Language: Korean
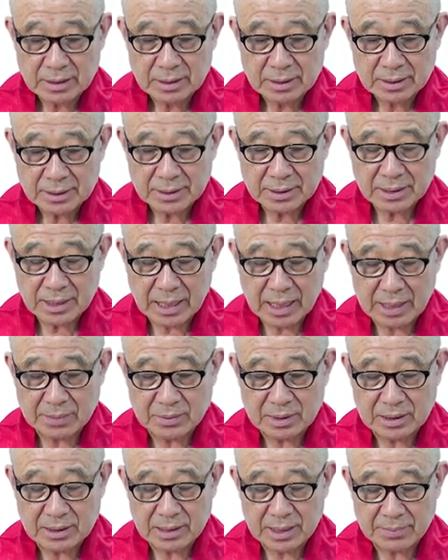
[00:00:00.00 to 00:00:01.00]
그러니까
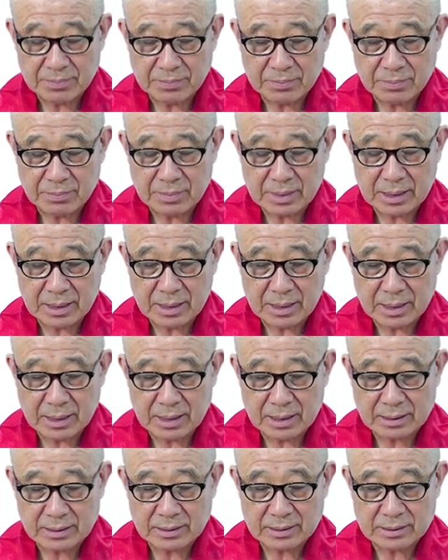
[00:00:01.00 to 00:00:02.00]

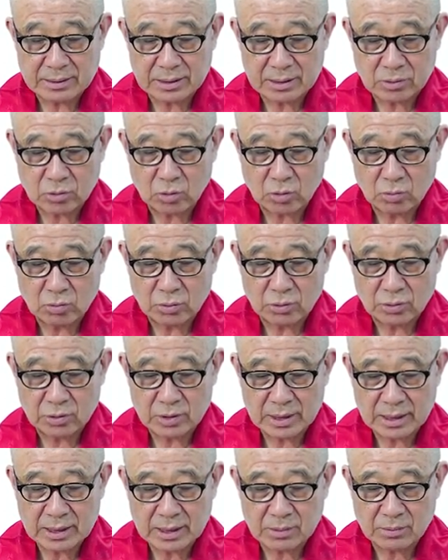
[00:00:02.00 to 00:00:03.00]
아미담마를 이제
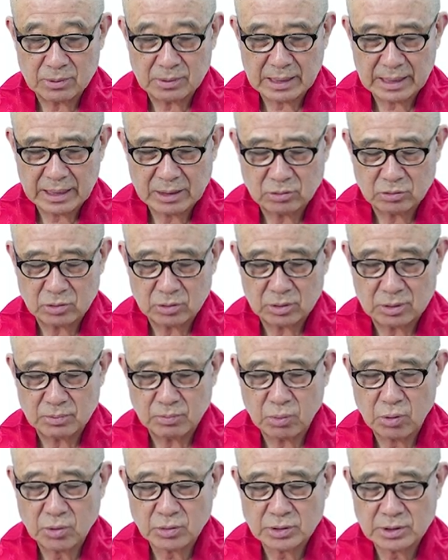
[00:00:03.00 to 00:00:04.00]
공부를 하다 보면 뭐 아이고
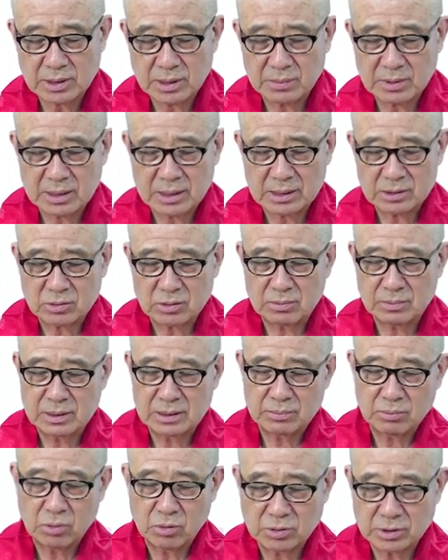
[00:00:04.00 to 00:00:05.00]
복잡해가지고
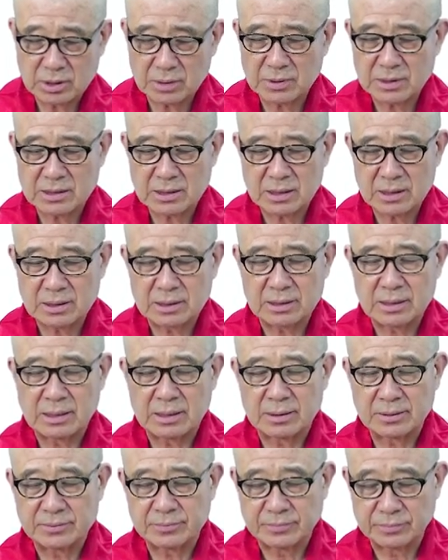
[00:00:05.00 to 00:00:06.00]
뭐 복잡하잖아
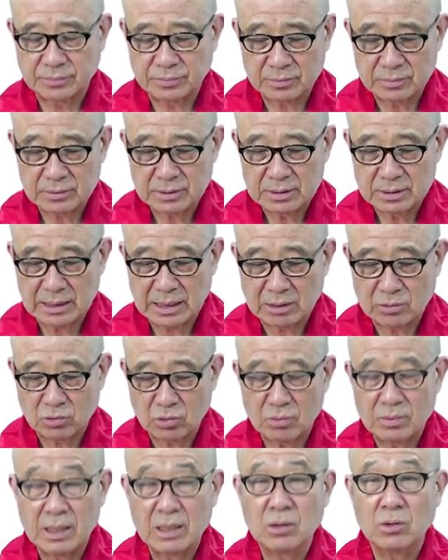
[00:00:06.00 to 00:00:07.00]
그냥
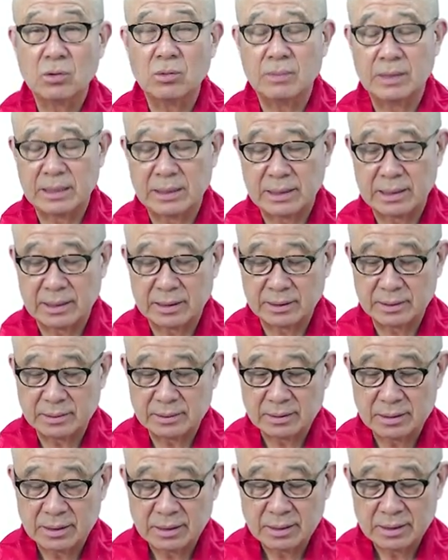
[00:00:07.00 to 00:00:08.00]
양도 많고 말이야.
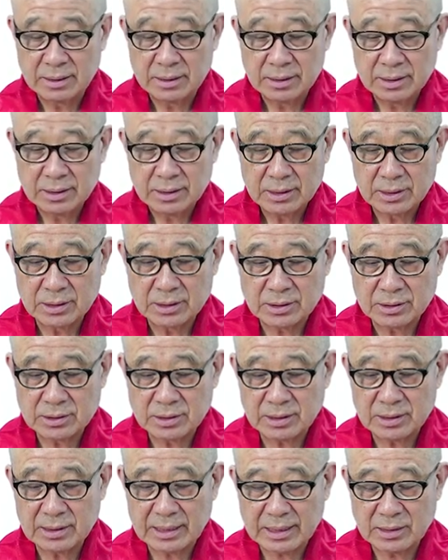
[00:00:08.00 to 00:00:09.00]

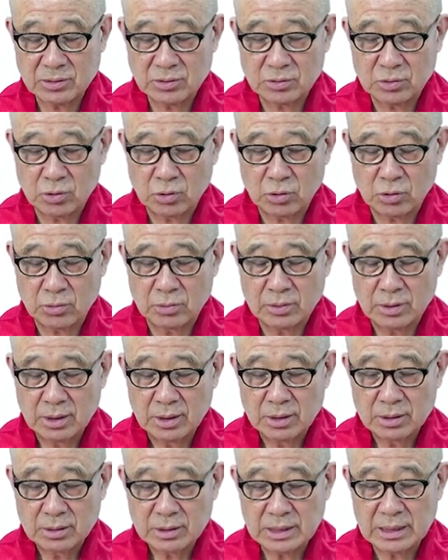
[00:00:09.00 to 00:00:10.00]
이것을 아주 여,
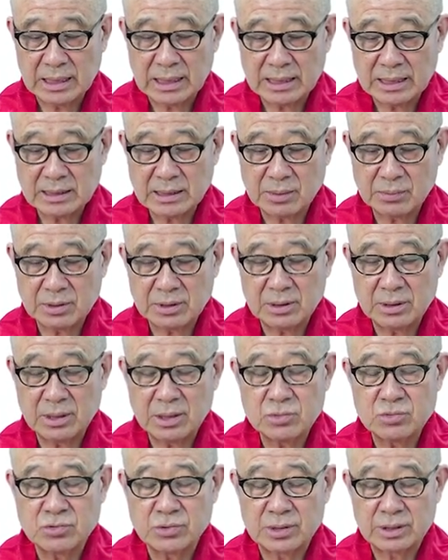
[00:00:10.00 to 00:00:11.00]
길라잡이를
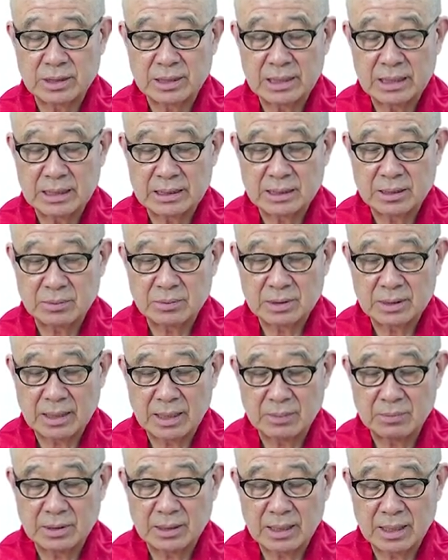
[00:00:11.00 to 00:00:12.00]
해주는 게 길라잡이
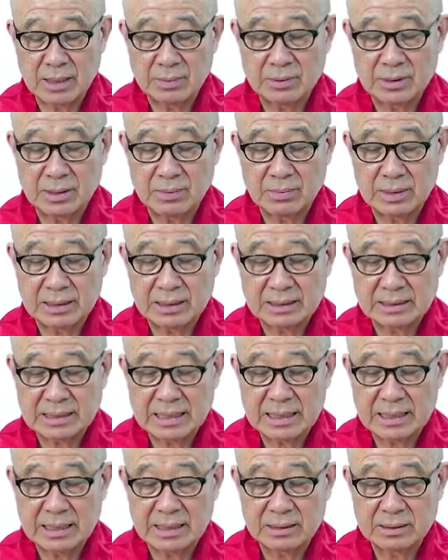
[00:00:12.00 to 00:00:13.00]
아비, 아비담마다
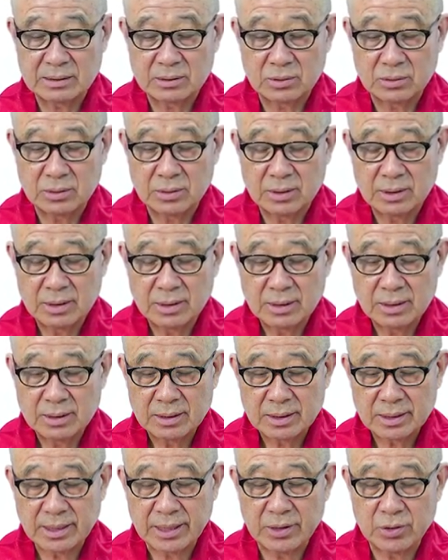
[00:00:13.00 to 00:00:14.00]
상가하는
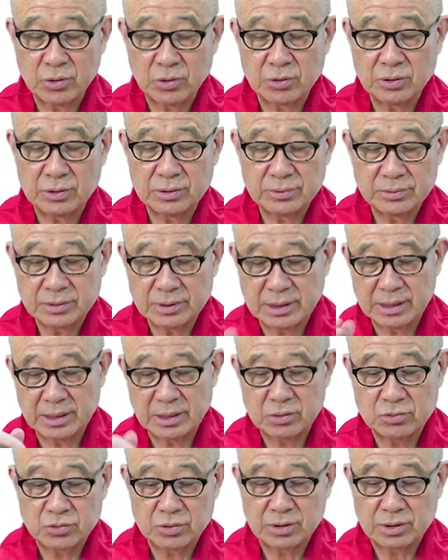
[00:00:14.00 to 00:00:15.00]
개요를
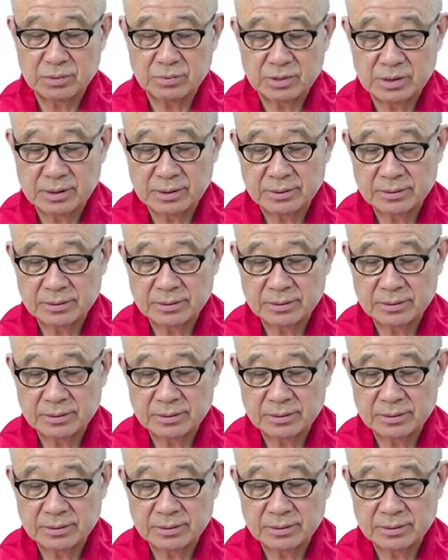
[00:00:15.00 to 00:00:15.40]
얘기해 주는 겁니다.